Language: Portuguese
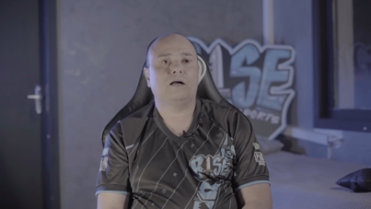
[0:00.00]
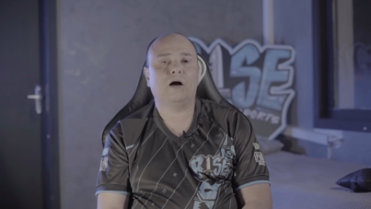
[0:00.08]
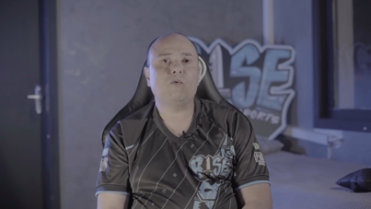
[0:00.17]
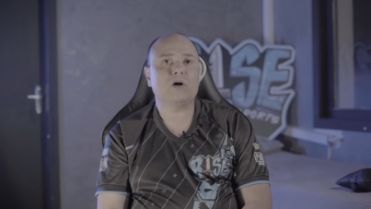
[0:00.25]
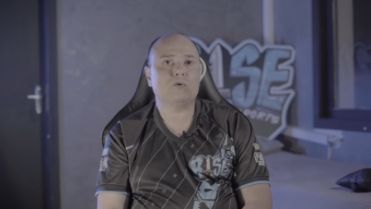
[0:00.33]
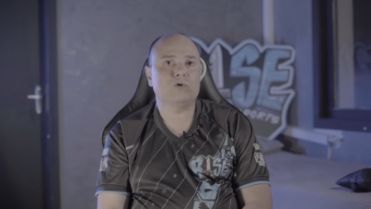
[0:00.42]
Há
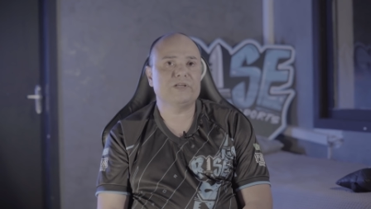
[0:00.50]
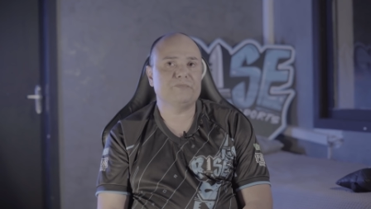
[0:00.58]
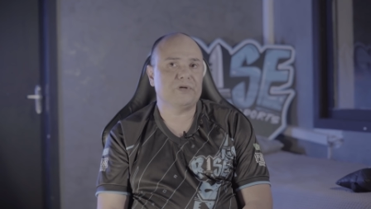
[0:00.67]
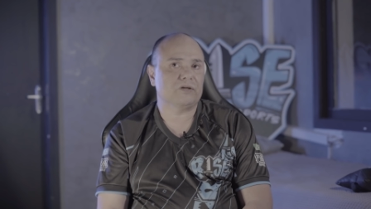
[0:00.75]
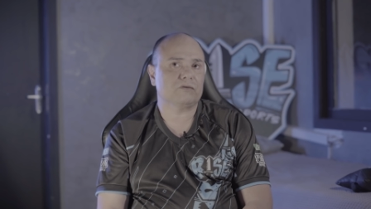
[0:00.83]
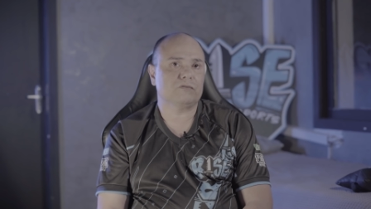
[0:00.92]
um
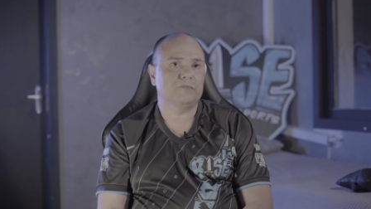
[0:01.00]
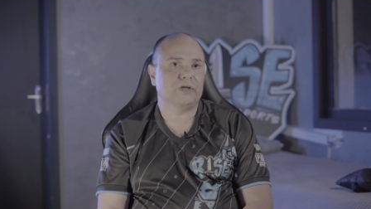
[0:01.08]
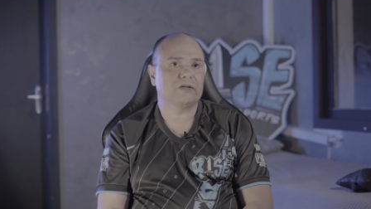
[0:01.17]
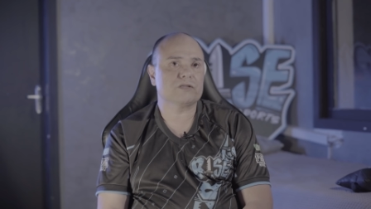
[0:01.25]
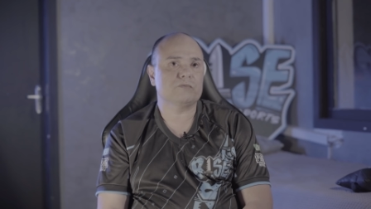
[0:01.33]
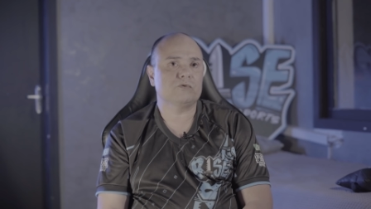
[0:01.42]
acolhimento
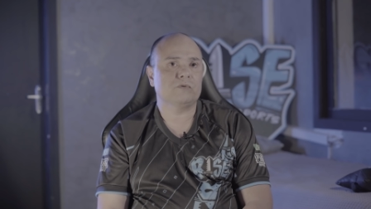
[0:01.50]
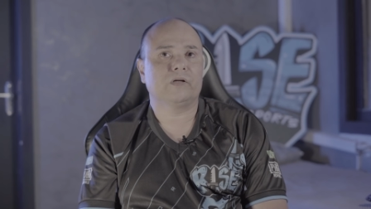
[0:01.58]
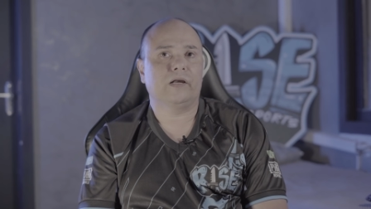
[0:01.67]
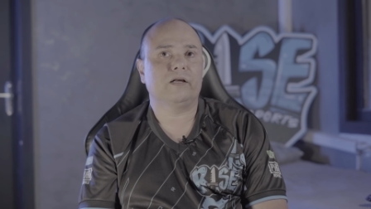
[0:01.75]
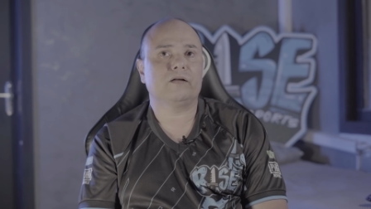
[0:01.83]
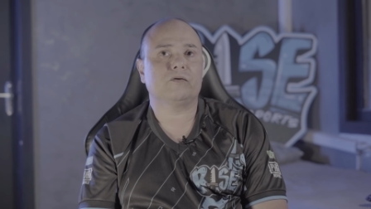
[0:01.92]
mesmo,
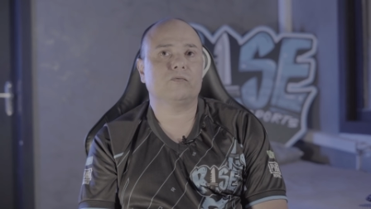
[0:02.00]
né?